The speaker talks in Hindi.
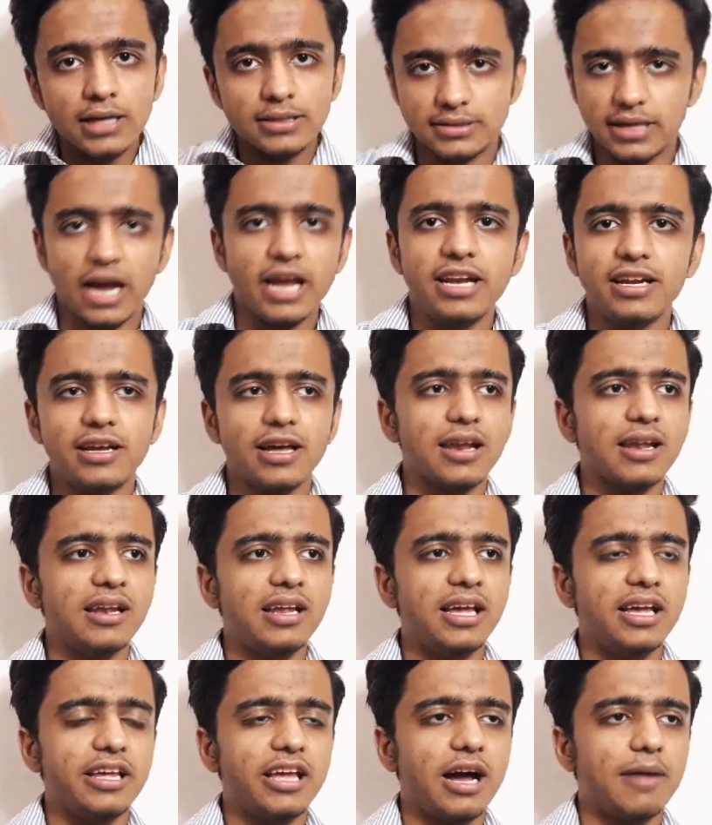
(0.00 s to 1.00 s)
साइन कर
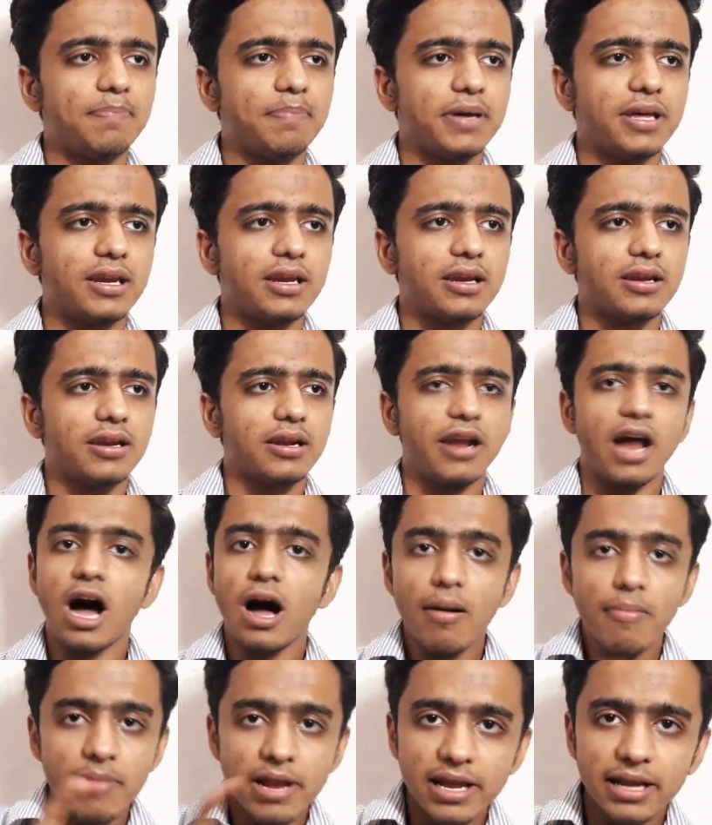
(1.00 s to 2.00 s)
ले या फिर
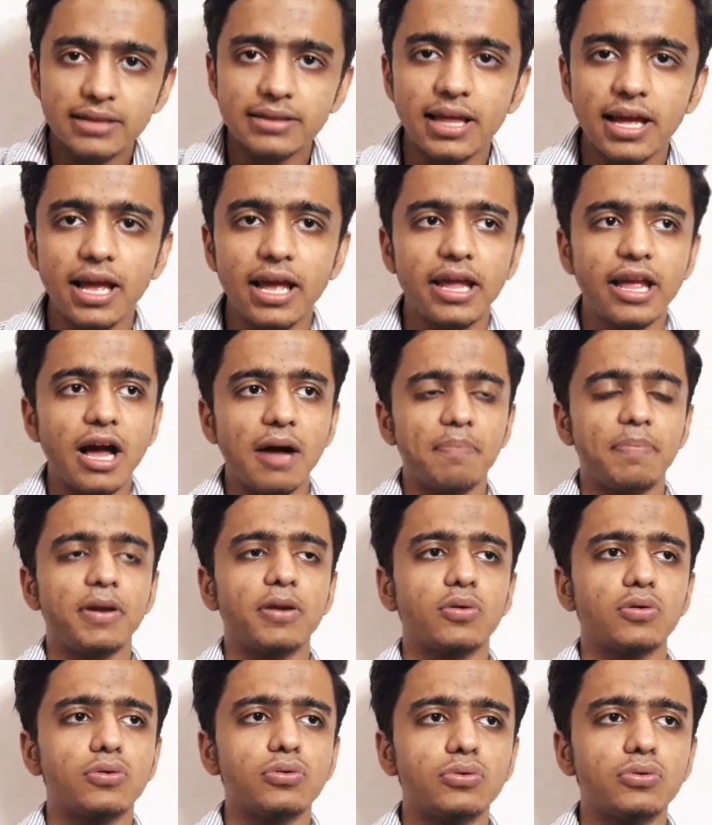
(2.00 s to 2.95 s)
नाम लिख दे या फिर